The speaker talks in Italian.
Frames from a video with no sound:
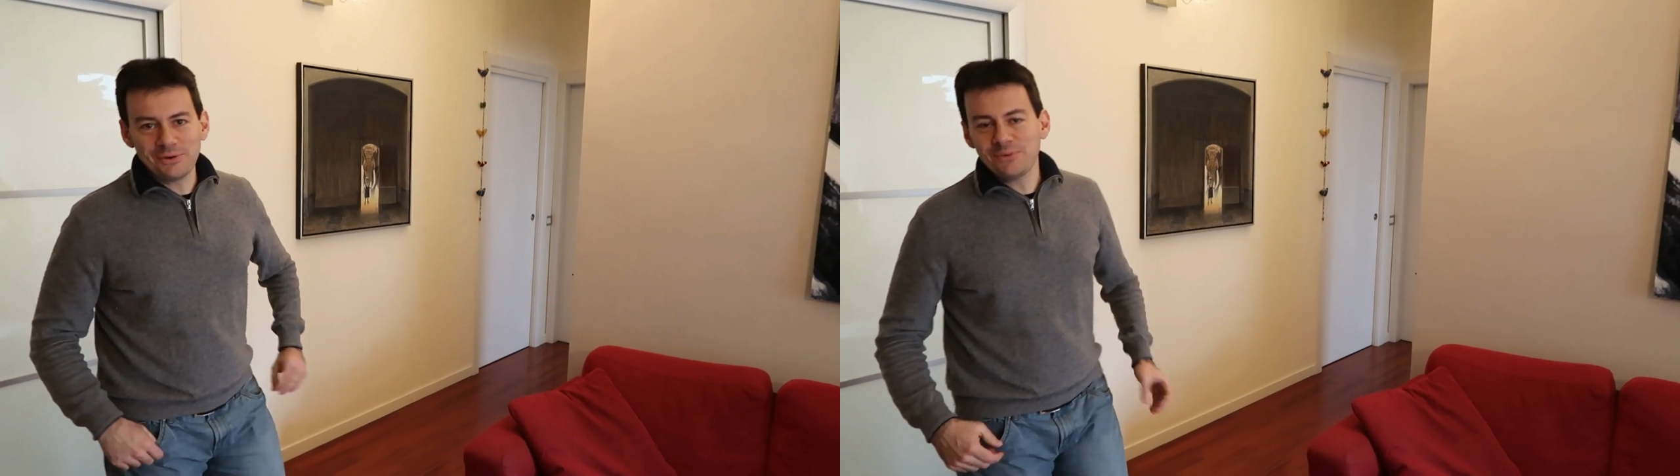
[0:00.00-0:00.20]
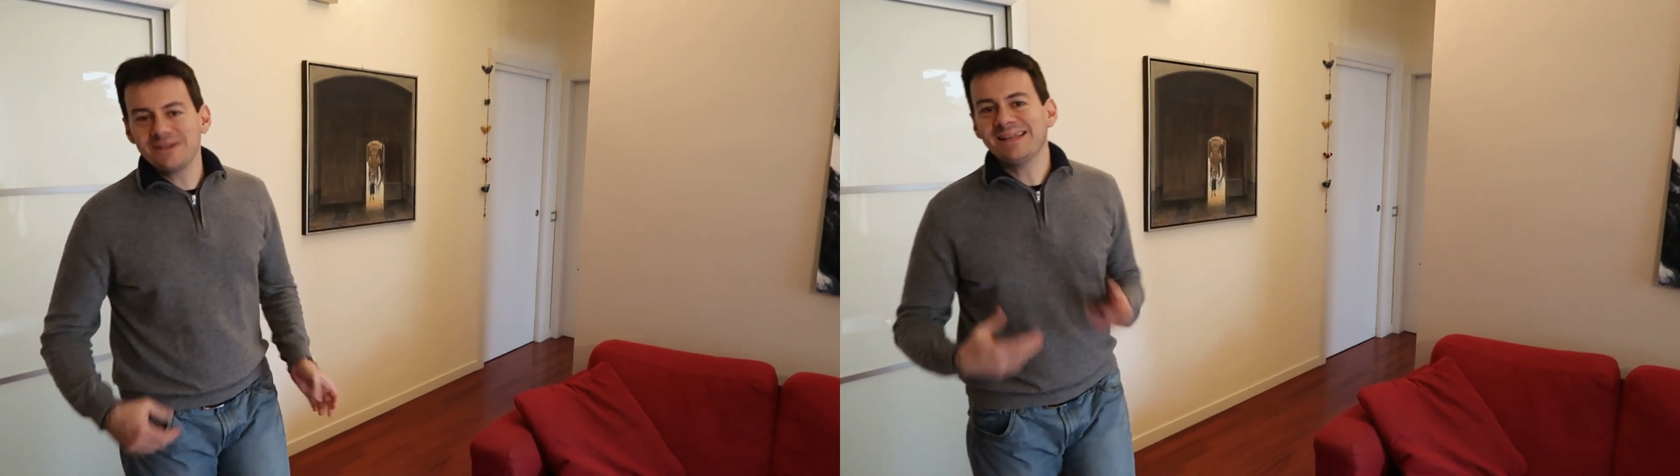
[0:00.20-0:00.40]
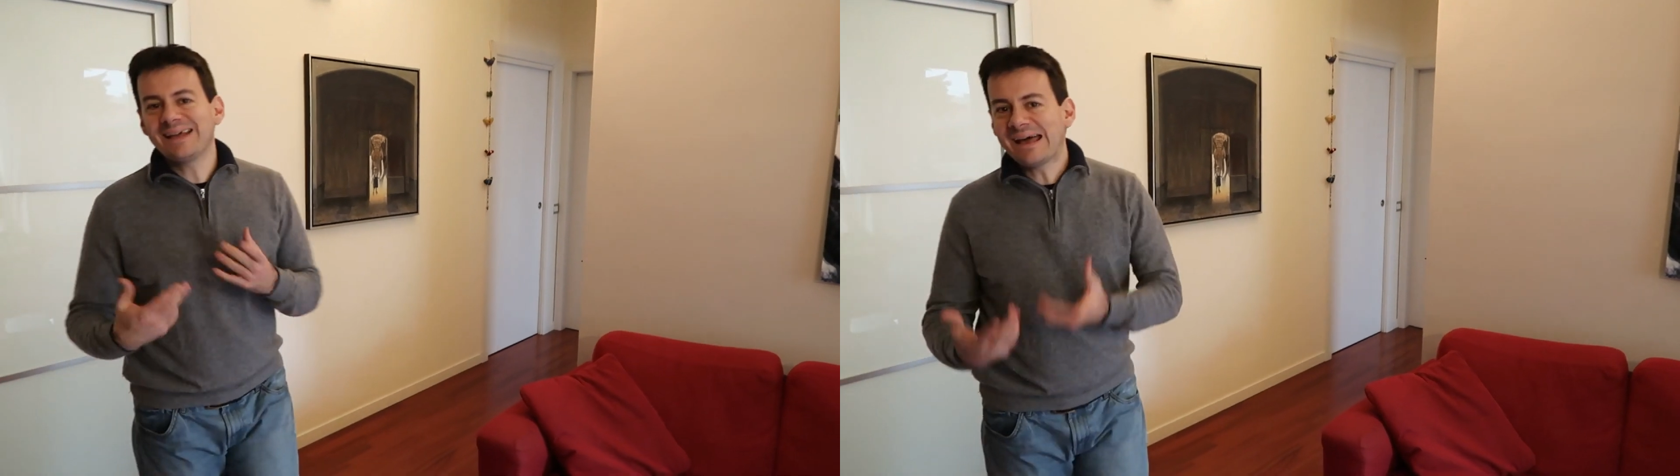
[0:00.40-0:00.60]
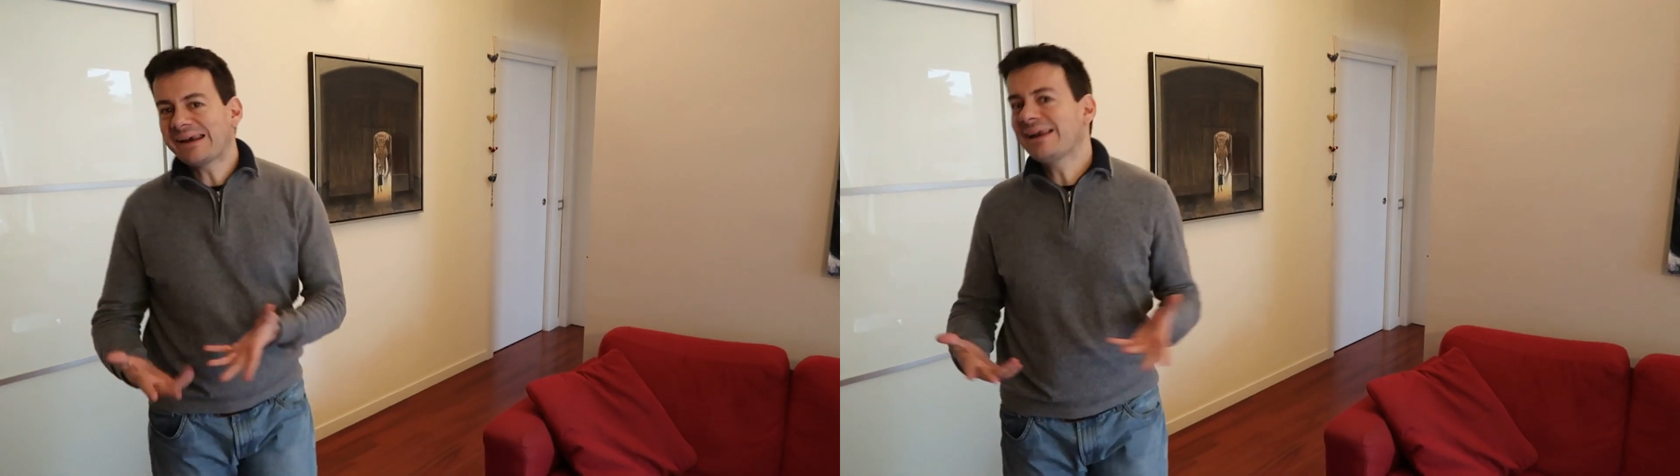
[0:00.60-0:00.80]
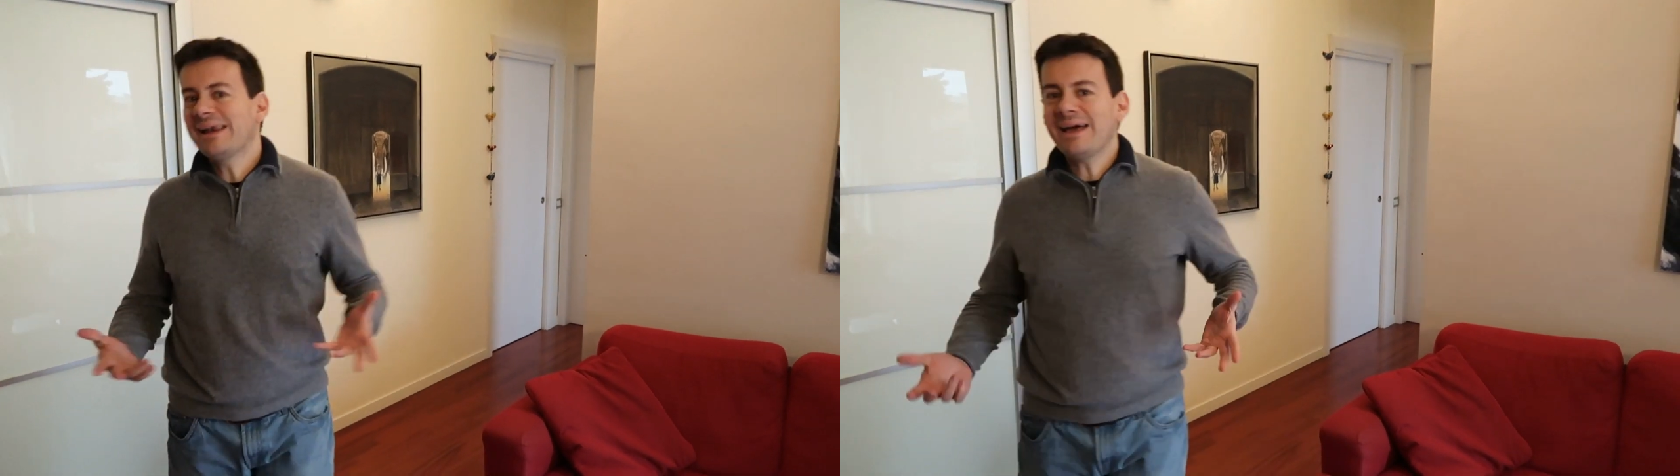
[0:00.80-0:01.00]
con questa
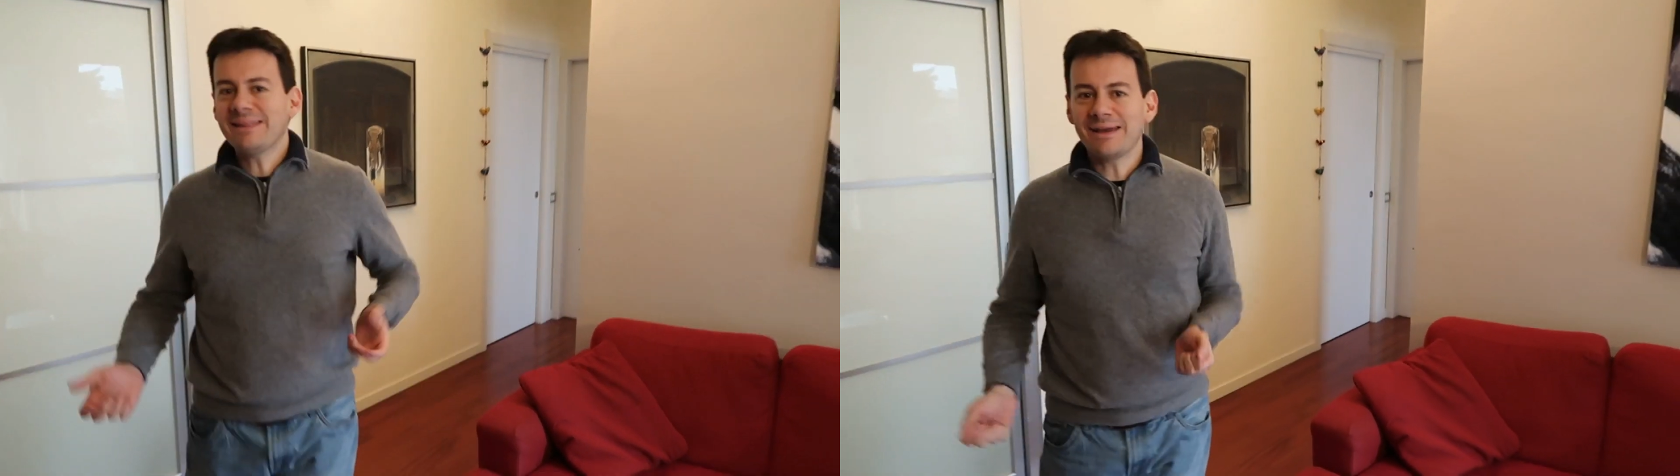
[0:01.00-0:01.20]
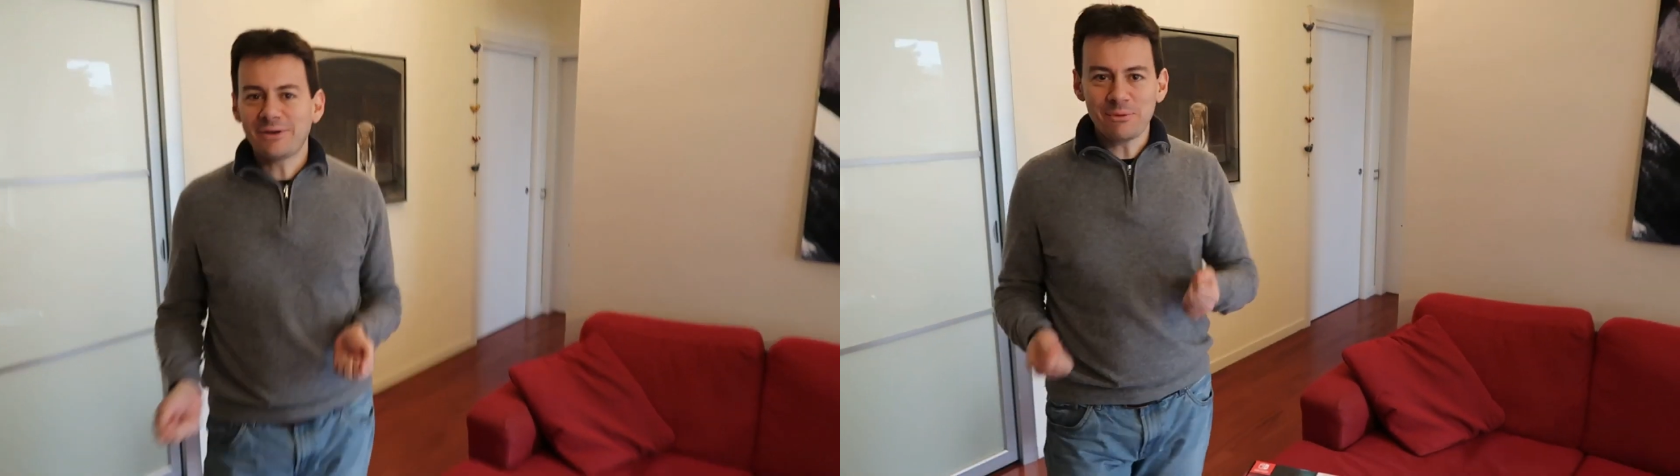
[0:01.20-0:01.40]
carrellata che